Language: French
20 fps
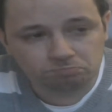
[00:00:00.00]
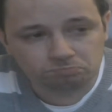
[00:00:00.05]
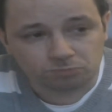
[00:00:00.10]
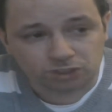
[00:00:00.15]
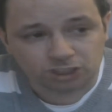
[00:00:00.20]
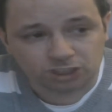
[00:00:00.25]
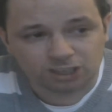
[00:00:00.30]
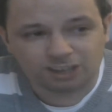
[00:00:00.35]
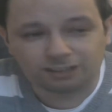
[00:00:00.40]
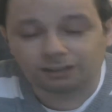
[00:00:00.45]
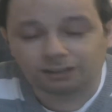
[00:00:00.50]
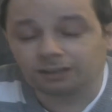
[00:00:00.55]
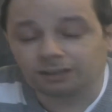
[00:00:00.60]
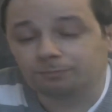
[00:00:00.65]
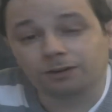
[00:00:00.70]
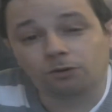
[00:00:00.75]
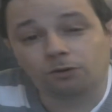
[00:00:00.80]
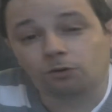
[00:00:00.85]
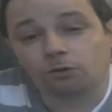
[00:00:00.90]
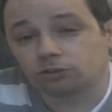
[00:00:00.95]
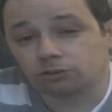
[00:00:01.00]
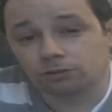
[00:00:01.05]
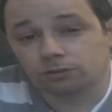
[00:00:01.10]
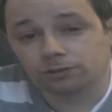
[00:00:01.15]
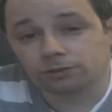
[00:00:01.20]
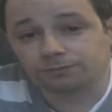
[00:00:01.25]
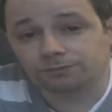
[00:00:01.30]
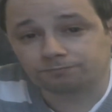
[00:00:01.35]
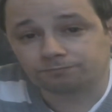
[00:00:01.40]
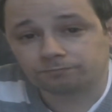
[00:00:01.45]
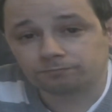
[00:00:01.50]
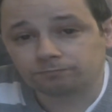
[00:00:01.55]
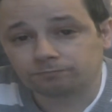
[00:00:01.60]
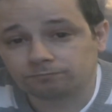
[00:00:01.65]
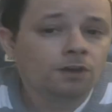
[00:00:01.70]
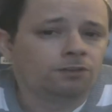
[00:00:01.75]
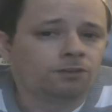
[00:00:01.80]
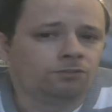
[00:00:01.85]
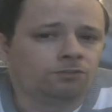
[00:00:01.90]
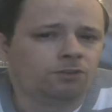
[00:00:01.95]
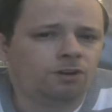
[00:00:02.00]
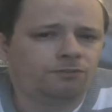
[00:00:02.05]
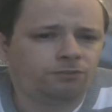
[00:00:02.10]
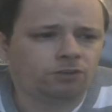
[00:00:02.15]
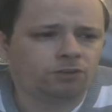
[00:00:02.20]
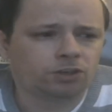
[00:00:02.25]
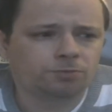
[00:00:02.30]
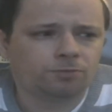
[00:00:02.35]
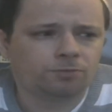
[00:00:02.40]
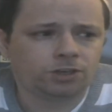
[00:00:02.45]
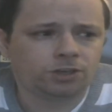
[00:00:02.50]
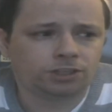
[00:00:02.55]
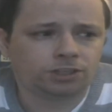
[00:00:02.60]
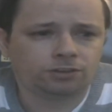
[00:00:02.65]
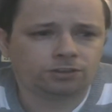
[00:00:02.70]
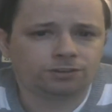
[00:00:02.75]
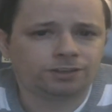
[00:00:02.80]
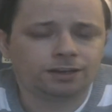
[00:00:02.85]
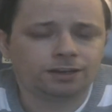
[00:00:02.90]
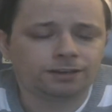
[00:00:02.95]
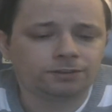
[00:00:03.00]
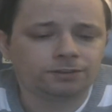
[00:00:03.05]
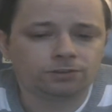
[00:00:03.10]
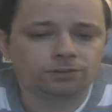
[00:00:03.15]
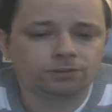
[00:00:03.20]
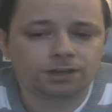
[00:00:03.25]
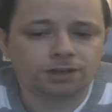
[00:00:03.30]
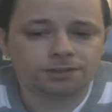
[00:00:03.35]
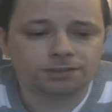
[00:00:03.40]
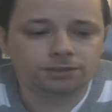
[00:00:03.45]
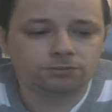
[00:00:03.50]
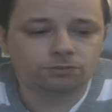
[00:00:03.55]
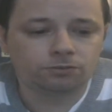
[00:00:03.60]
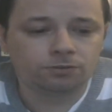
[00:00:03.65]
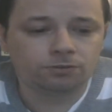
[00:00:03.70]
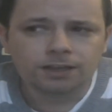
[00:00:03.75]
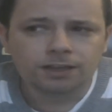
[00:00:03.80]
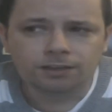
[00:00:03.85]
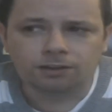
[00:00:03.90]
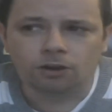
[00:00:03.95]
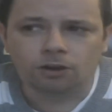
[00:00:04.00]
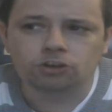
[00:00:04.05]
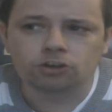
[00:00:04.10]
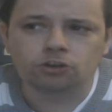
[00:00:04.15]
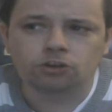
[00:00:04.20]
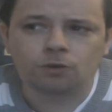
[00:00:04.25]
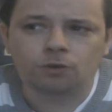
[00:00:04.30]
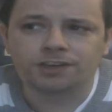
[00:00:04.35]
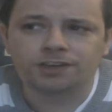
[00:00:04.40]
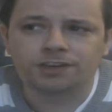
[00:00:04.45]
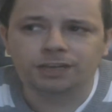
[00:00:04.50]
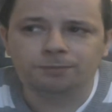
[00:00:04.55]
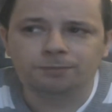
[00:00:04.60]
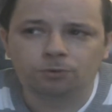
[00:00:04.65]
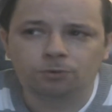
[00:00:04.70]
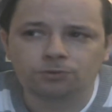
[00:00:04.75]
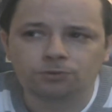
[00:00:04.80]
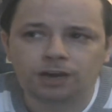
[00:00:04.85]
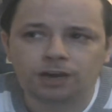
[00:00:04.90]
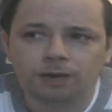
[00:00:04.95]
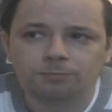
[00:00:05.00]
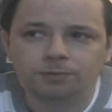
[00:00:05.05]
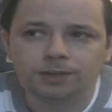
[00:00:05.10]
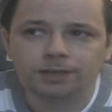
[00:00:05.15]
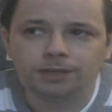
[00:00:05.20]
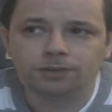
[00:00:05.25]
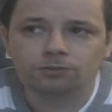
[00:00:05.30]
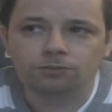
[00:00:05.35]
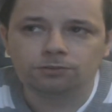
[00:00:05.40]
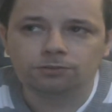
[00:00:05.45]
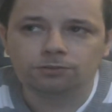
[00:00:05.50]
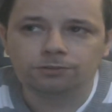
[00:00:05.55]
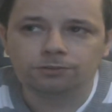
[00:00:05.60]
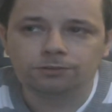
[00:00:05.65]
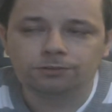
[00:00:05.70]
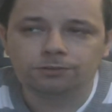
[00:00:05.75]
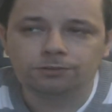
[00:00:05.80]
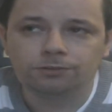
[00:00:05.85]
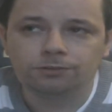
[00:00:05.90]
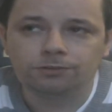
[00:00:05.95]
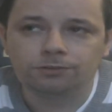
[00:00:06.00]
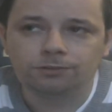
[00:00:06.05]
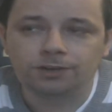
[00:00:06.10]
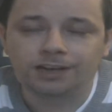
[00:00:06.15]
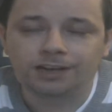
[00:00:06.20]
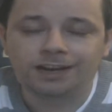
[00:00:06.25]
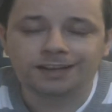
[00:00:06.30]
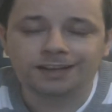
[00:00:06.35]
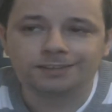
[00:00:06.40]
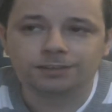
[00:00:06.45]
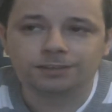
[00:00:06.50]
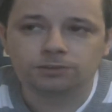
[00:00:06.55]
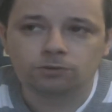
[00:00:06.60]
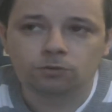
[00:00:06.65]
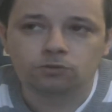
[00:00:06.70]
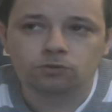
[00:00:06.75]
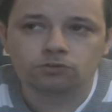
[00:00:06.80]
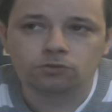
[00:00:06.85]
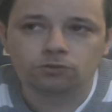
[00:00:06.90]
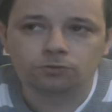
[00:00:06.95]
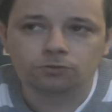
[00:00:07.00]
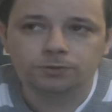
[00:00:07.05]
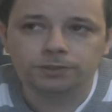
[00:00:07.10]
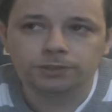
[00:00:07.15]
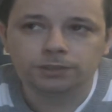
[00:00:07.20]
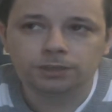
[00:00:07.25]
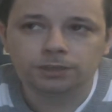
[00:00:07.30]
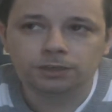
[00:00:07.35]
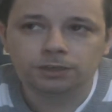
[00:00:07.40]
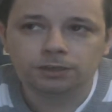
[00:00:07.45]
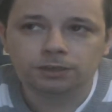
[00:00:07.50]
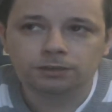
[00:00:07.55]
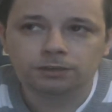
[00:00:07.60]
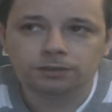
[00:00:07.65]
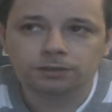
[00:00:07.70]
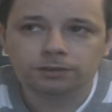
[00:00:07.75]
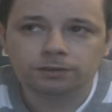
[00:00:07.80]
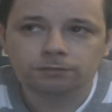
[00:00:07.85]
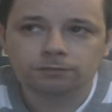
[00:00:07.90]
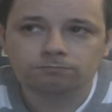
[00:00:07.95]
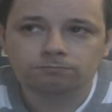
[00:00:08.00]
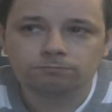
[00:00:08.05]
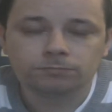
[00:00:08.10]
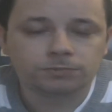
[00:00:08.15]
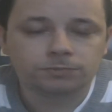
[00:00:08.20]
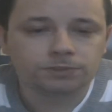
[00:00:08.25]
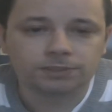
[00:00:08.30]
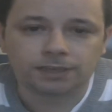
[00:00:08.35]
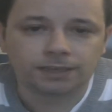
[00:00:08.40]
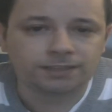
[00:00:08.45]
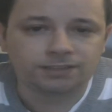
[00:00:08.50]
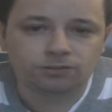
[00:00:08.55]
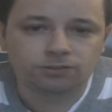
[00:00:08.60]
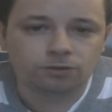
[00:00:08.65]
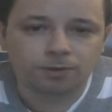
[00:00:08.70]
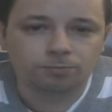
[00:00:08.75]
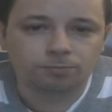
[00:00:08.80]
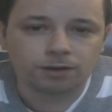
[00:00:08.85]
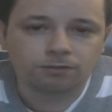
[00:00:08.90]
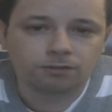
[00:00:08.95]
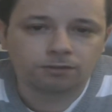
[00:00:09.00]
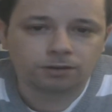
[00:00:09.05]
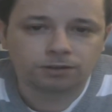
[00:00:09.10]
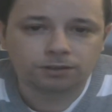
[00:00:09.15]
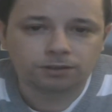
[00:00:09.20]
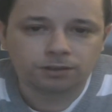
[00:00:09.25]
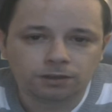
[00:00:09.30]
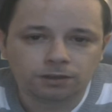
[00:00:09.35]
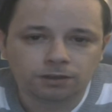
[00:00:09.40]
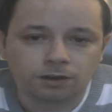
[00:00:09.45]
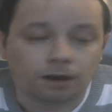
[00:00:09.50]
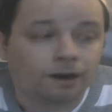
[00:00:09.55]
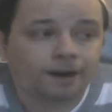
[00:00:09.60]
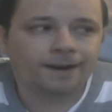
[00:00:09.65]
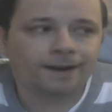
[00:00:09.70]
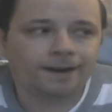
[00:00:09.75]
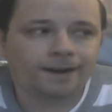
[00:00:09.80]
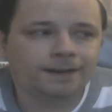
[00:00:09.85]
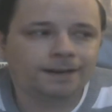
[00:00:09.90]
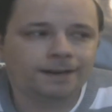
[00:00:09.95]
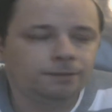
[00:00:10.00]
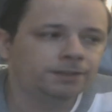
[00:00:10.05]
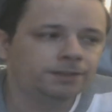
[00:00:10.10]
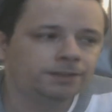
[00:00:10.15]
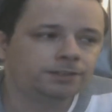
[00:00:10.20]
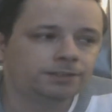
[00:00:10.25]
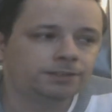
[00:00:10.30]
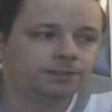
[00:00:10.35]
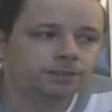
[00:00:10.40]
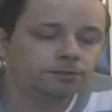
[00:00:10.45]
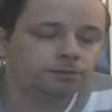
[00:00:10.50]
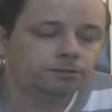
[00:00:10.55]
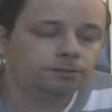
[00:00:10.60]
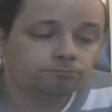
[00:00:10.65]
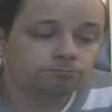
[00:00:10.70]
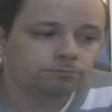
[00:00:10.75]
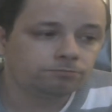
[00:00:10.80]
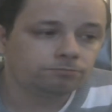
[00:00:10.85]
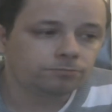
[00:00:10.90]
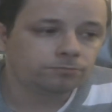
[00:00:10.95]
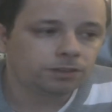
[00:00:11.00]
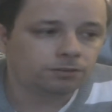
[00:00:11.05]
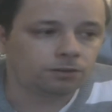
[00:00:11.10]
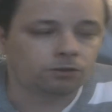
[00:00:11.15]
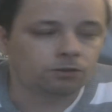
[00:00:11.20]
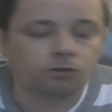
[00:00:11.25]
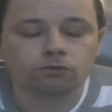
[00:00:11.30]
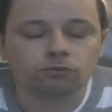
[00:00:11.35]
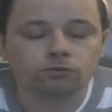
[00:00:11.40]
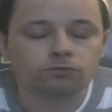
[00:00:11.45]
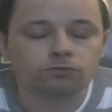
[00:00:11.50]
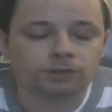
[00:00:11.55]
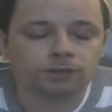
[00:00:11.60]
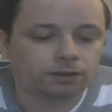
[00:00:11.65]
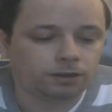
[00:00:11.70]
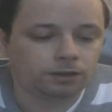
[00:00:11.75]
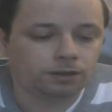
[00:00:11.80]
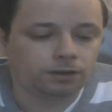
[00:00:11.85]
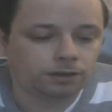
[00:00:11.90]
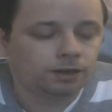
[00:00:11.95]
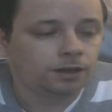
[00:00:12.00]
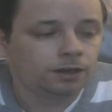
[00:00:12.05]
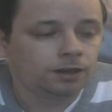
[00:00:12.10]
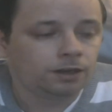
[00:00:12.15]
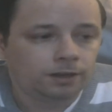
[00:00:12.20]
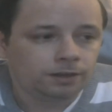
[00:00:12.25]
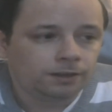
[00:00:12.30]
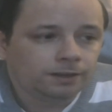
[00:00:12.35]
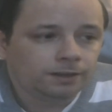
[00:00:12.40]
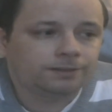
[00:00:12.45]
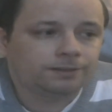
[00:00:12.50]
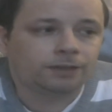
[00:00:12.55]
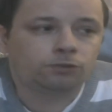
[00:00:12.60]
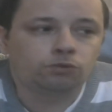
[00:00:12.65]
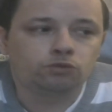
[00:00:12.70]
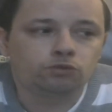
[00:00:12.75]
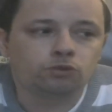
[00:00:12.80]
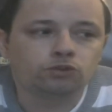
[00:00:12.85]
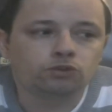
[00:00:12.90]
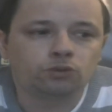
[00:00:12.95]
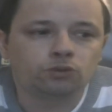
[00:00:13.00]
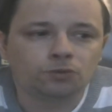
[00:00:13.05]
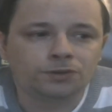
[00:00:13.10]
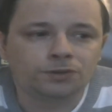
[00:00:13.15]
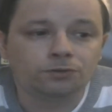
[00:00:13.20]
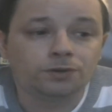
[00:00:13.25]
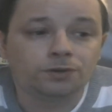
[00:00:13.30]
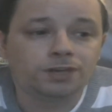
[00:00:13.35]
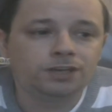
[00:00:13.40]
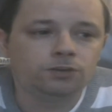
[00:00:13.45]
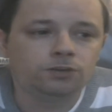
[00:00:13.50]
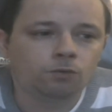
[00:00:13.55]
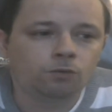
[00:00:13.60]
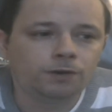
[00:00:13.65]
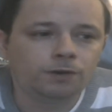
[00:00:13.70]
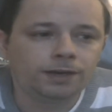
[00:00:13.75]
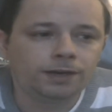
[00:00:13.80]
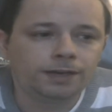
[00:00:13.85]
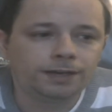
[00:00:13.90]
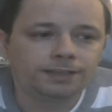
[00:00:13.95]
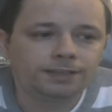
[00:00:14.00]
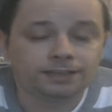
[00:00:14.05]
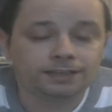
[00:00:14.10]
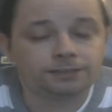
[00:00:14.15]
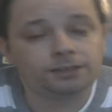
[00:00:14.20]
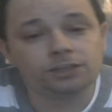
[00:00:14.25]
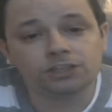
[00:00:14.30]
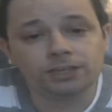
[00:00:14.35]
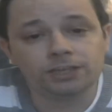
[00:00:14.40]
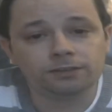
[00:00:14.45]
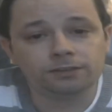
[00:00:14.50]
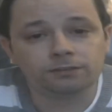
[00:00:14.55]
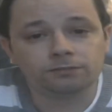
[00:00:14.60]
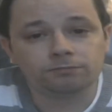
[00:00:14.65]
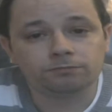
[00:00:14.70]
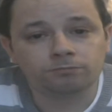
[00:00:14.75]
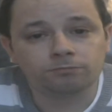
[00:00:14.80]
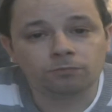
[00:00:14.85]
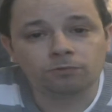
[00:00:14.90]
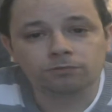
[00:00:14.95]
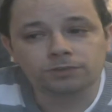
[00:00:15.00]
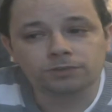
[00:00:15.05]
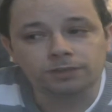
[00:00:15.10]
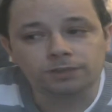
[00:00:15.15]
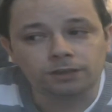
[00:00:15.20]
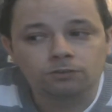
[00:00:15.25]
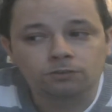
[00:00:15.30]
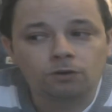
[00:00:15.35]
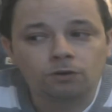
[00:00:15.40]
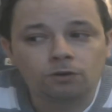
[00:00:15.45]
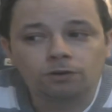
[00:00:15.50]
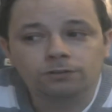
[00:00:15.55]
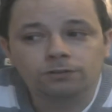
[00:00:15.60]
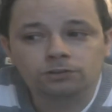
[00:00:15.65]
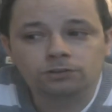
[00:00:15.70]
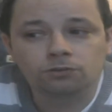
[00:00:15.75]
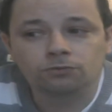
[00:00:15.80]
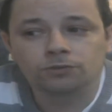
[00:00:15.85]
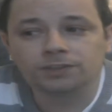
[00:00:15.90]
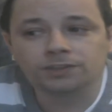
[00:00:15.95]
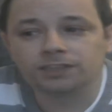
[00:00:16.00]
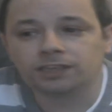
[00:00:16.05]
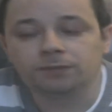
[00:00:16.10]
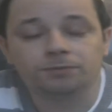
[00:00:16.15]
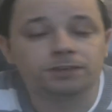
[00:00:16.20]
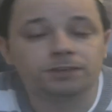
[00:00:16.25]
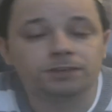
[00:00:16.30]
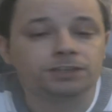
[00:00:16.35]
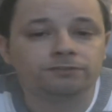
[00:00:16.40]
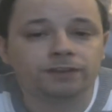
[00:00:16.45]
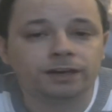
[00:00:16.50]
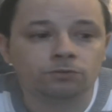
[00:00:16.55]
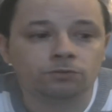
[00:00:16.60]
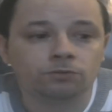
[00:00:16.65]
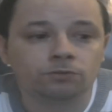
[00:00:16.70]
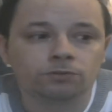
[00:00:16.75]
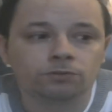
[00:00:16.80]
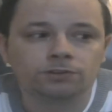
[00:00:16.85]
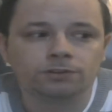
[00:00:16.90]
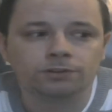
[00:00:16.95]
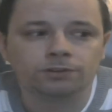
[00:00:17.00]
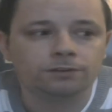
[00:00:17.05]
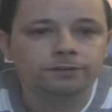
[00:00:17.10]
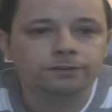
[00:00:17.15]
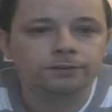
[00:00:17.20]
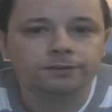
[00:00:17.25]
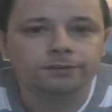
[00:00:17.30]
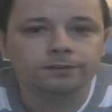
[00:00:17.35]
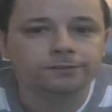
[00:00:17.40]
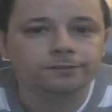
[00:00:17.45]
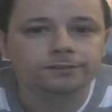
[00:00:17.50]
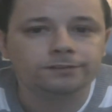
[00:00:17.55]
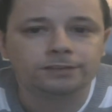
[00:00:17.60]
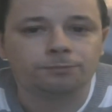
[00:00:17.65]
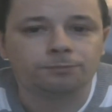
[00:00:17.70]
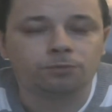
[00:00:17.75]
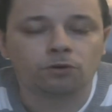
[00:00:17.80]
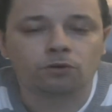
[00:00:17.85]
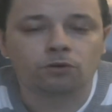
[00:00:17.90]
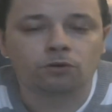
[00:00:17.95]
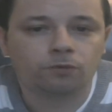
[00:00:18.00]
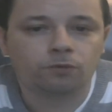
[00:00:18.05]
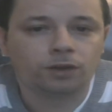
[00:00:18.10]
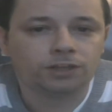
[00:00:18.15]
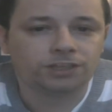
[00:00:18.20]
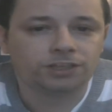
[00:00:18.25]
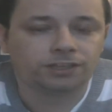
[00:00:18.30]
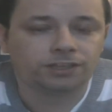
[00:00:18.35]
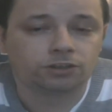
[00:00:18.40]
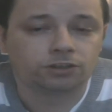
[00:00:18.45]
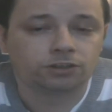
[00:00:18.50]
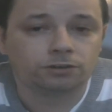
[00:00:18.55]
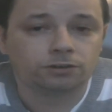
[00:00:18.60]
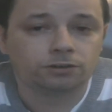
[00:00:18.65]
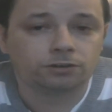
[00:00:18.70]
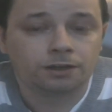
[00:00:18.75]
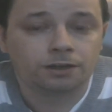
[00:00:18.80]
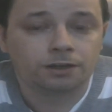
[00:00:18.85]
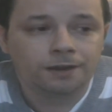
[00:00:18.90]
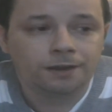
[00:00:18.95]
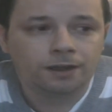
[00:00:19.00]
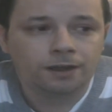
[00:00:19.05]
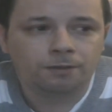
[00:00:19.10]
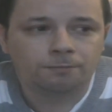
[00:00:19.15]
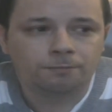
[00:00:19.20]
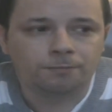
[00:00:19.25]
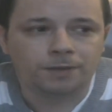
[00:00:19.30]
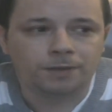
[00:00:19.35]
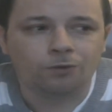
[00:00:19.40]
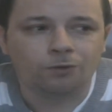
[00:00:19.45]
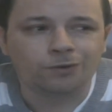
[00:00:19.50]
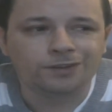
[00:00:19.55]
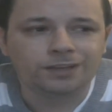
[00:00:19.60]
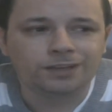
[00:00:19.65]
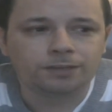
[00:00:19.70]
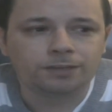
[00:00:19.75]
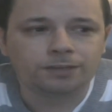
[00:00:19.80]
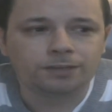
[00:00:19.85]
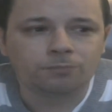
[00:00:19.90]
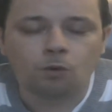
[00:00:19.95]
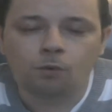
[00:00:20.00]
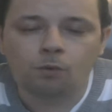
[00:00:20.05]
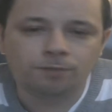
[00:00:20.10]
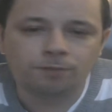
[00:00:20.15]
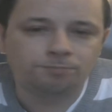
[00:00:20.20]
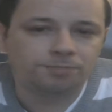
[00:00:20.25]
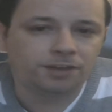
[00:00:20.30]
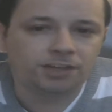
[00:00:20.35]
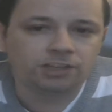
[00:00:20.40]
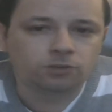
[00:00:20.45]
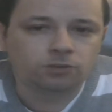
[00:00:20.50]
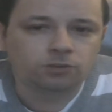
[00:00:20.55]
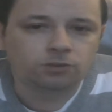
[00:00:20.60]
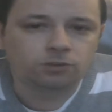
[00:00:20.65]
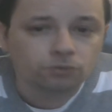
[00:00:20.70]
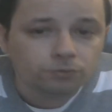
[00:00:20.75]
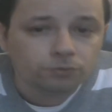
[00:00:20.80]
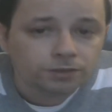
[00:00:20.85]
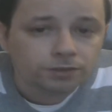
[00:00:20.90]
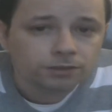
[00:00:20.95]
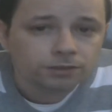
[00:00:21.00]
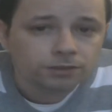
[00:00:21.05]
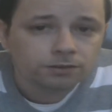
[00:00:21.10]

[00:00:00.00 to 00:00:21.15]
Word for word: j'en attendais pas grand chose. Non, franchement, j'attendais rien de ce Classico. D'ailleurs, je crois qu'il est bon de rappeler que euh, les Classicos aujourd'hui, ça n'existe pas, quoi. Ah, à la limite, si. T'as encore... toujours celui de Lyon et de Saint-Etienne, bon, qui encore euh, sont des équipes qui se valent, donc euh, ça peut encore vouloir dire quelque chose. Mais honnêtement, au MPG aujourd'hui,